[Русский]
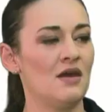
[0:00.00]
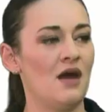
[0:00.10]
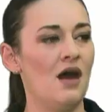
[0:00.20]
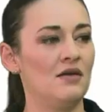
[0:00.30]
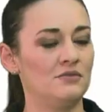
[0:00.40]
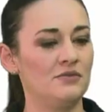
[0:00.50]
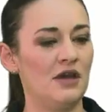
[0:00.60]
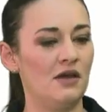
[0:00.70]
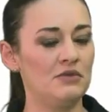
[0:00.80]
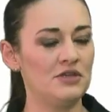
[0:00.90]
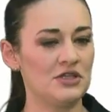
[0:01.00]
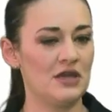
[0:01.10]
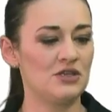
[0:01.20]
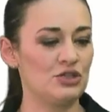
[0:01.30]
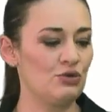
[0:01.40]
А на
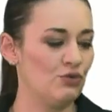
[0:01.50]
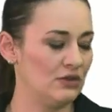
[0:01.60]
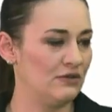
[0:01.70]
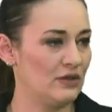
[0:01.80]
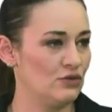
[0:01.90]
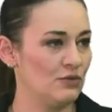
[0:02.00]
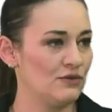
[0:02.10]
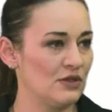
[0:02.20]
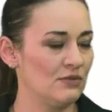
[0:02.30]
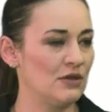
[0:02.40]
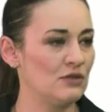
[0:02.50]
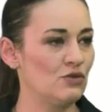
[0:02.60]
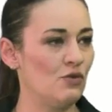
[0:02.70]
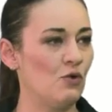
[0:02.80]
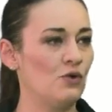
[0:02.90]
ближайший год в Артемовском
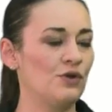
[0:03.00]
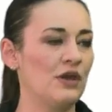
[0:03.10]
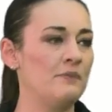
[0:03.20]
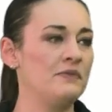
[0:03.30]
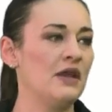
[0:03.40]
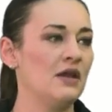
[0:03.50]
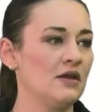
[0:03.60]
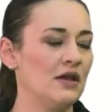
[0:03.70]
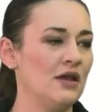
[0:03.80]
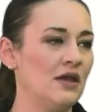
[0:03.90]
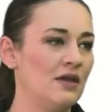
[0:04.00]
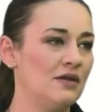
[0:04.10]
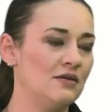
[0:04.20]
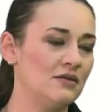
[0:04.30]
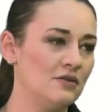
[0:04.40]
городском округе
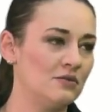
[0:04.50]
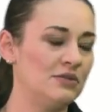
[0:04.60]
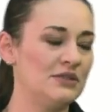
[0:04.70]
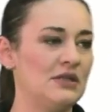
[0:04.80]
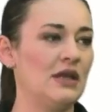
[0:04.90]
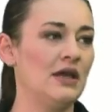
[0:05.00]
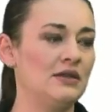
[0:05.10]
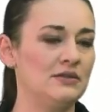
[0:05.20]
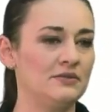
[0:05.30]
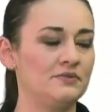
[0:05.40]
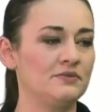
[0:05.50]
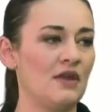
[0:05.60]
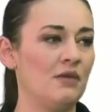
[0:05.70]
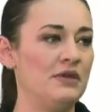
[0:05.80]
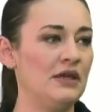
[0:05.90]
какие э, предстоят
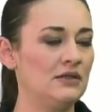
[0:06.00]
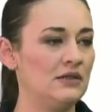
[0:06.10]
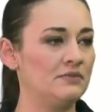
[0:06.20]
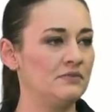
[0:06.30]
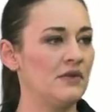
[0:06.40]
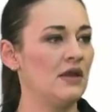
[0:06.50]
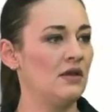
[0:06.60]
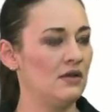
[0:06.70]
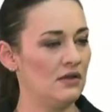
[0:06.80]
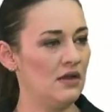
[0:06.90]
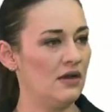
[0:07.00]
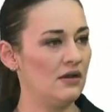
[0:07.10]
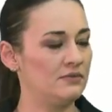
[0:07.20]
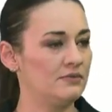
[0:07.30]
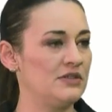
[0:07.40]
объекты,
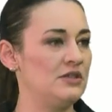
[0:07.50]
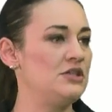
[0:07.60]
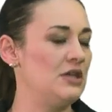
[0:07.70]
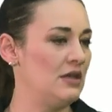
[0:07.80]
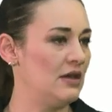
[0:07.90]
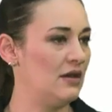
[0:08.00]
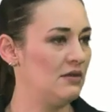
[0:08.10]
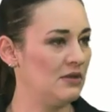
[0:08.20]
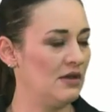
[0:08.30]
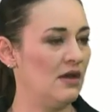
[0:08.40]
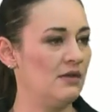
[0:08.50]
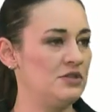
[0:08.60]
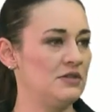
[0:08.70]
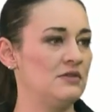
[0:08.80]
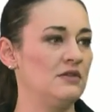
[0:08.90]
для посещения именно
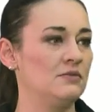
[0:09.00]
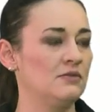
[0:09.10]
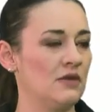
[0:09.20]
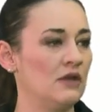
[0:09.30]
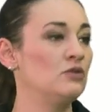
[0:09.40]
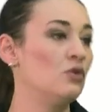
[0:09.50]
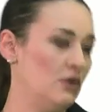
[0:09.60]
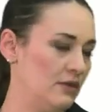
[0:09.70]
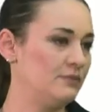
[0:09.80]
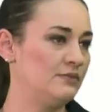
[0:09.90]
общественным контролем.